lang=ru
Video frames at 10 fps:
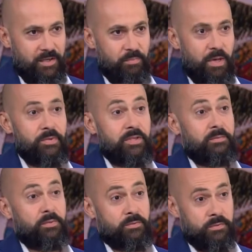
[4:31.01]

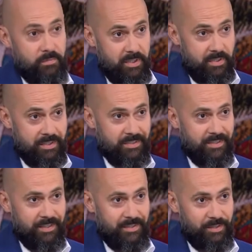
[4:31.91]
памятник Микухамакая
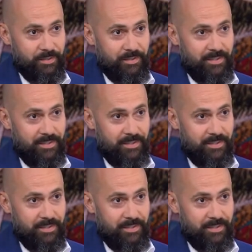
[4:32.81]
сохраняет